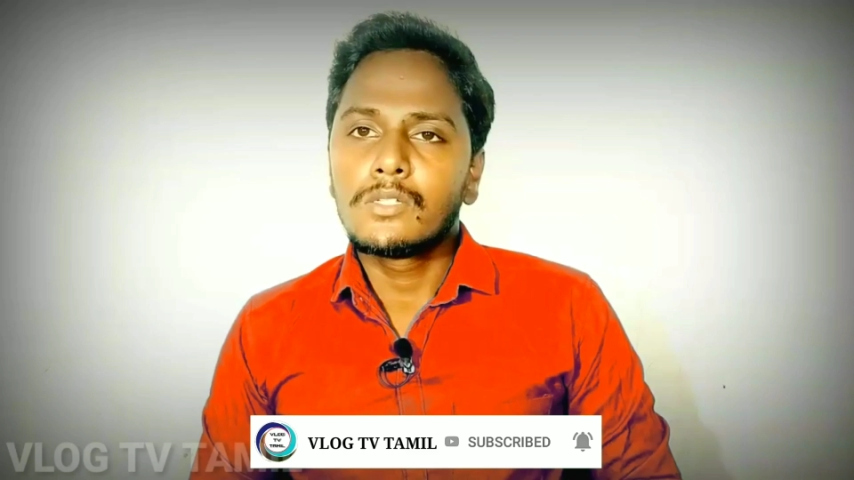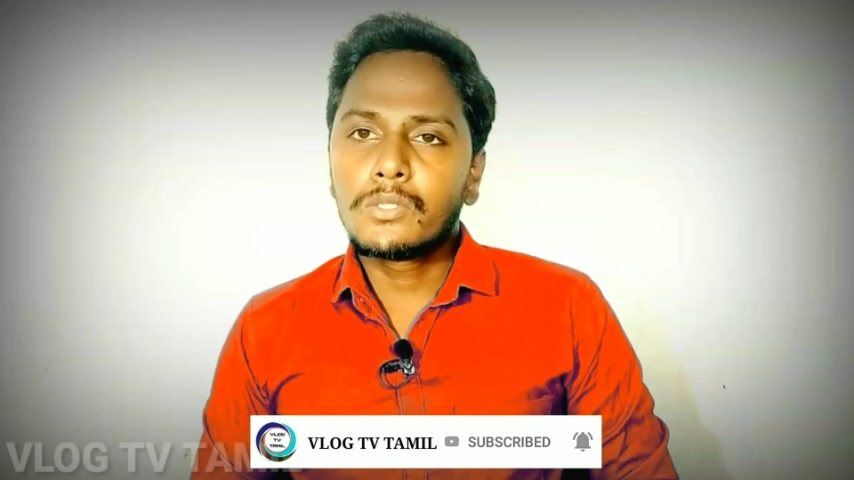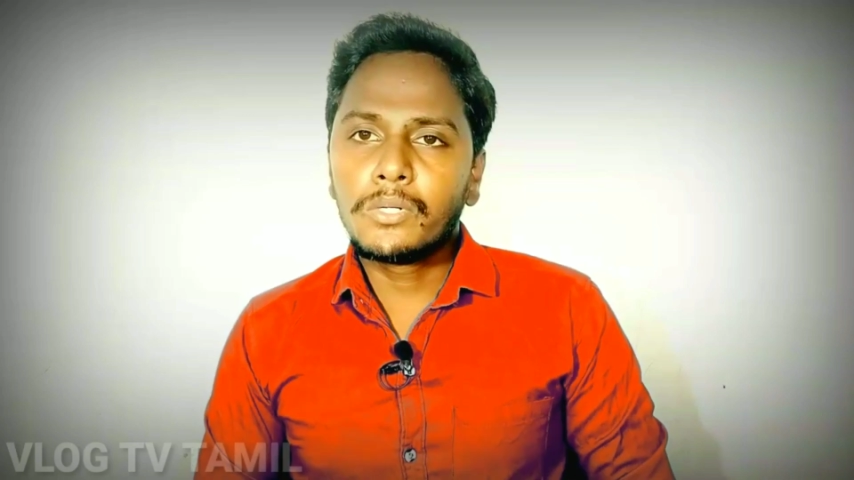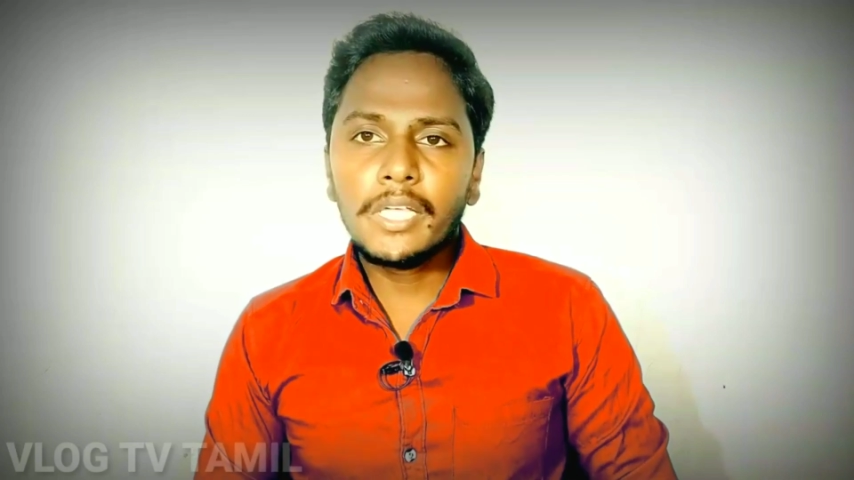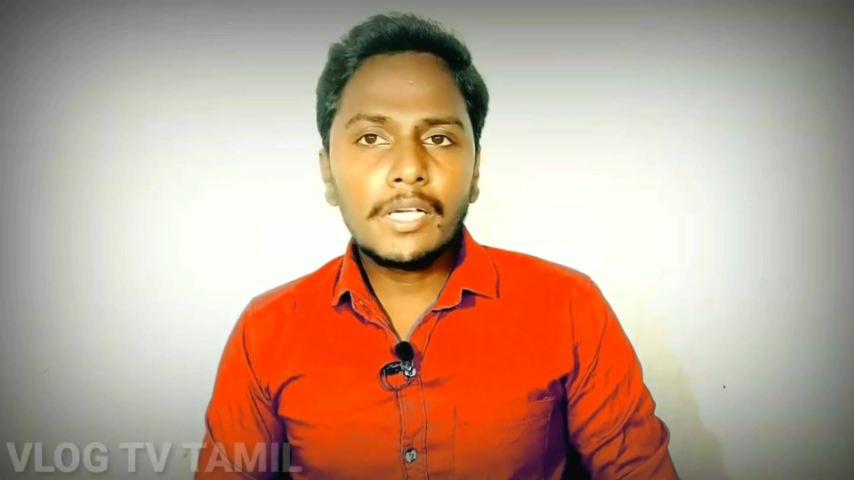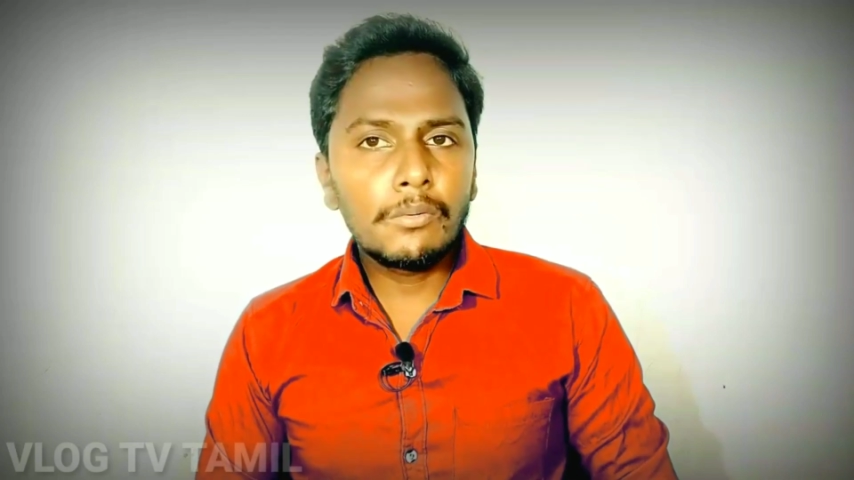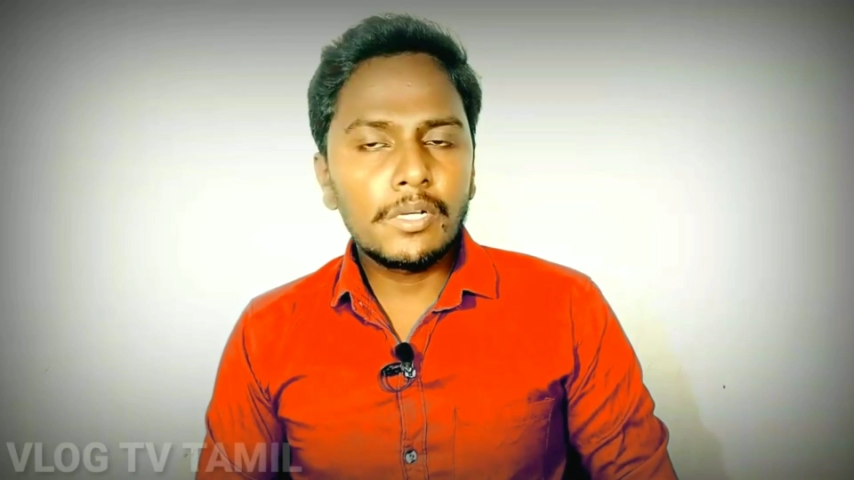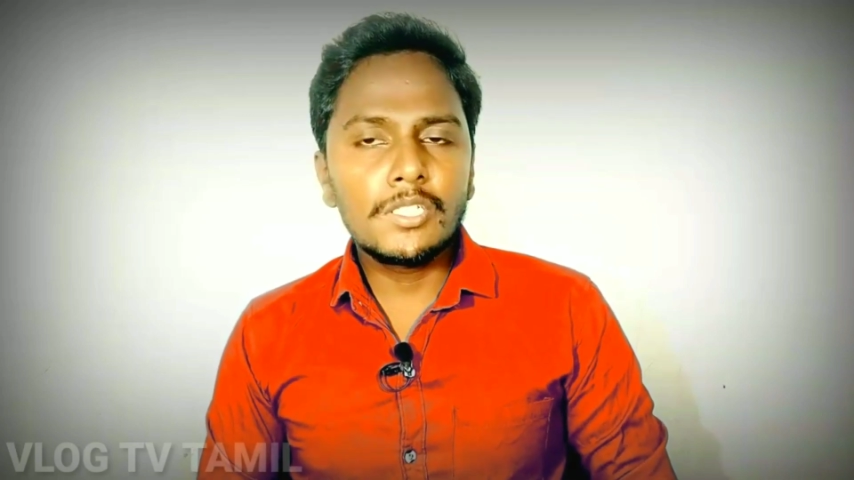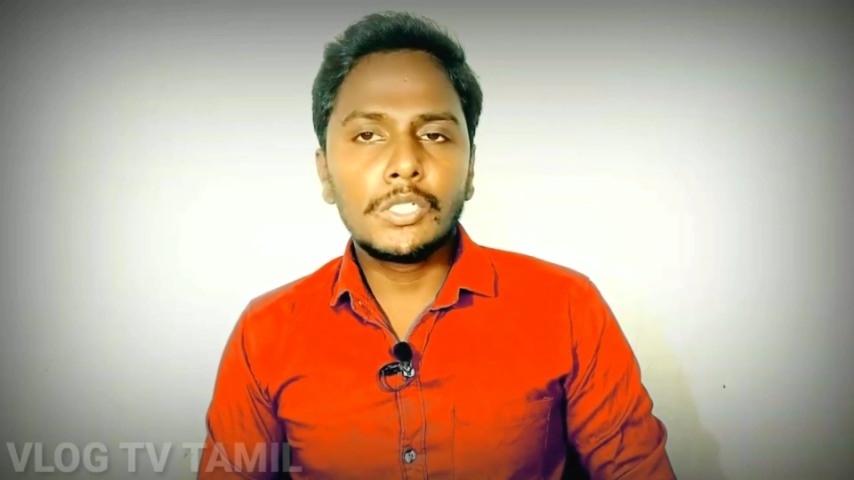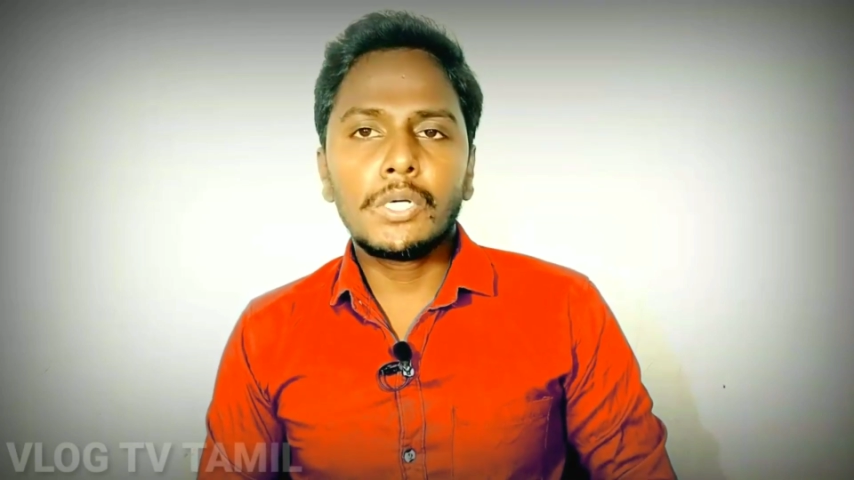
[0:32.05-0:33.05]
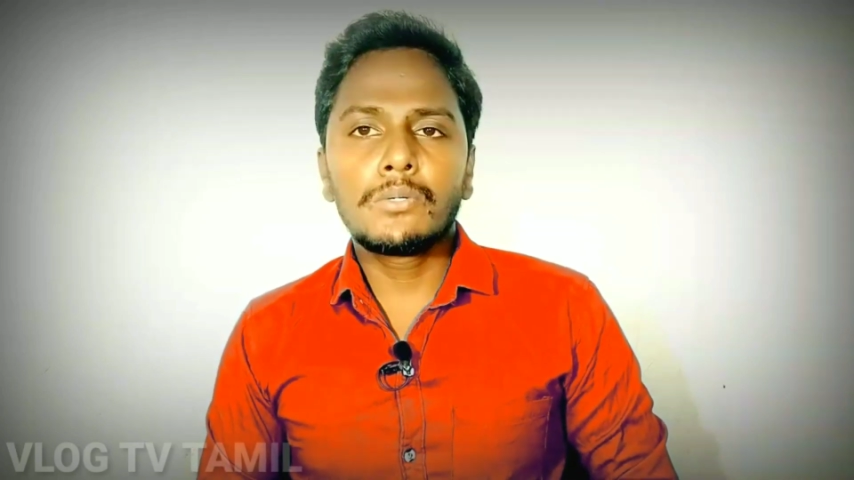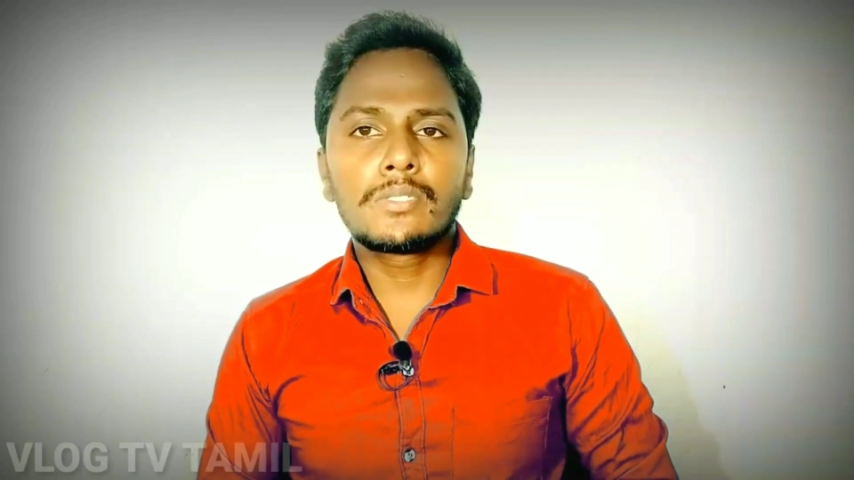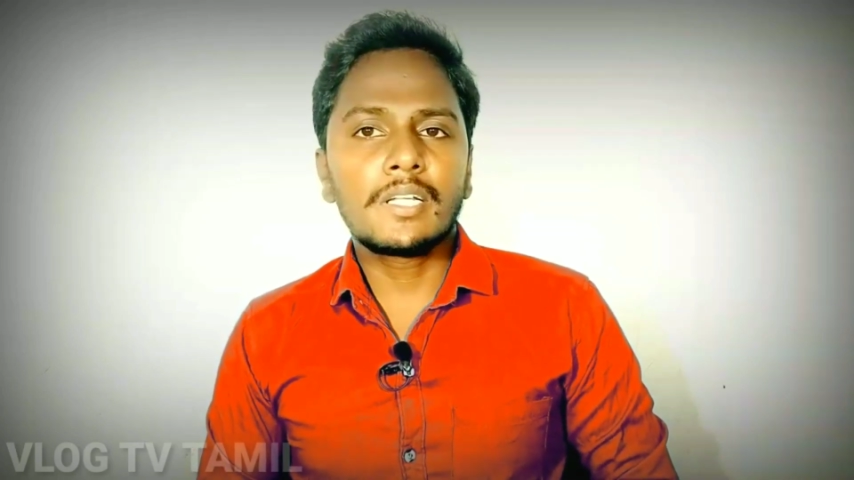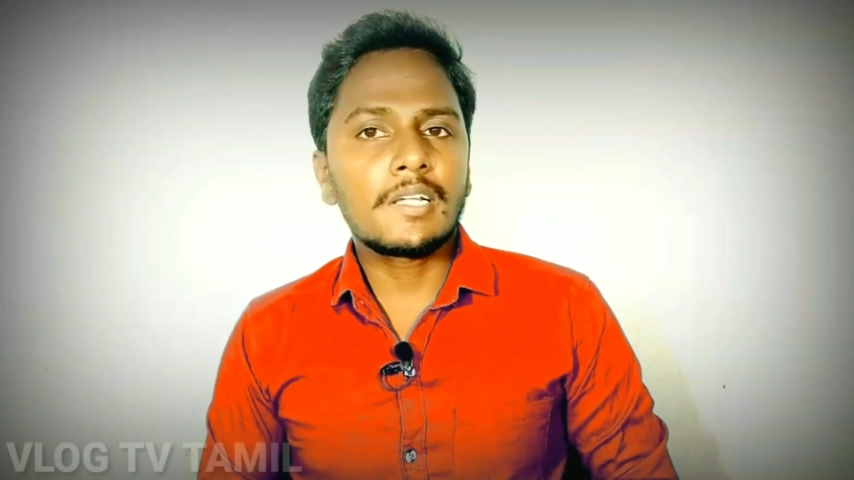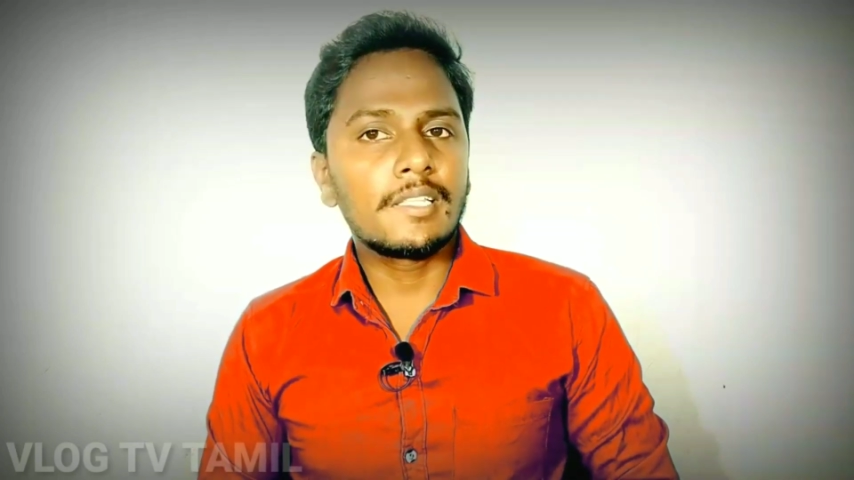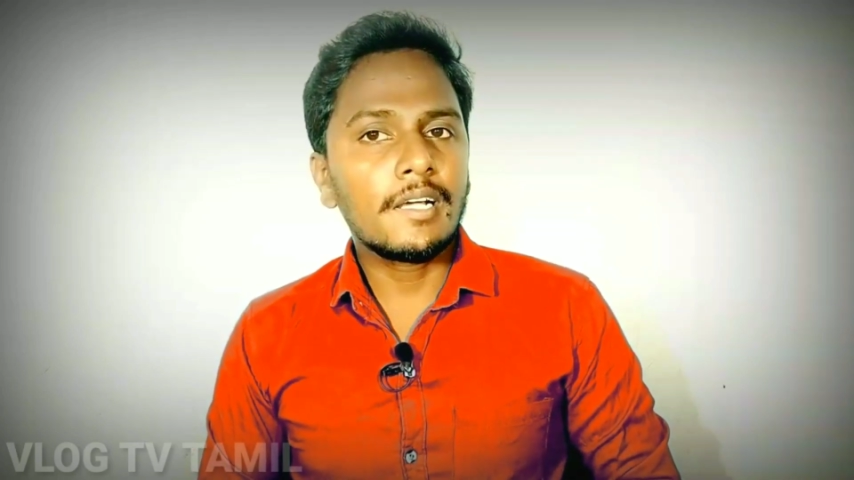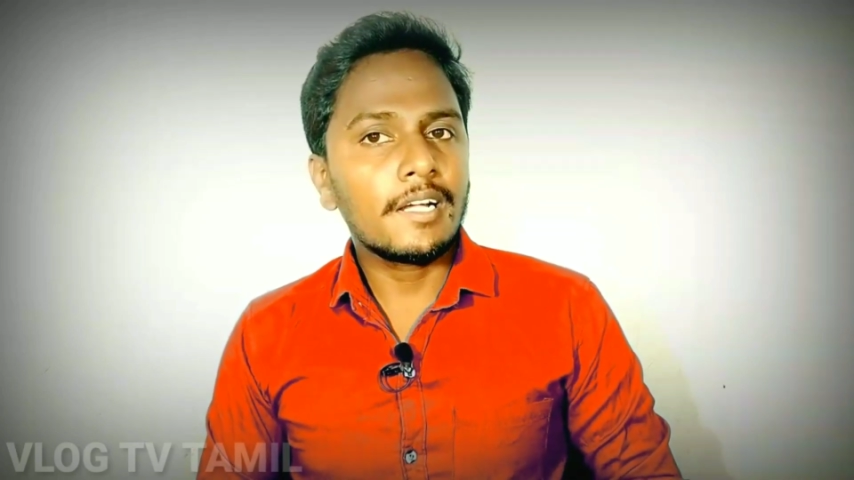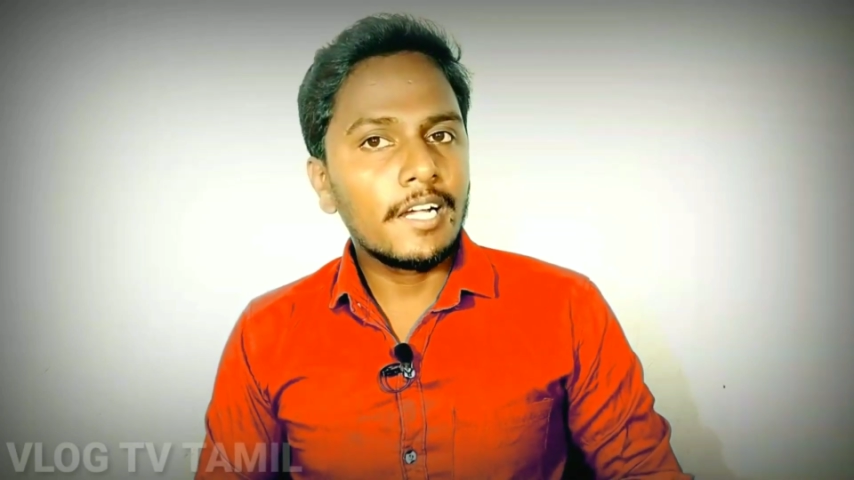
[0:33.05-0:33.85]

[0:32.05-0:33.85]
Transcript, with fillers: ஸோ நீங்கள் ஒரு ஜியோ யூஸராக இருந்தால்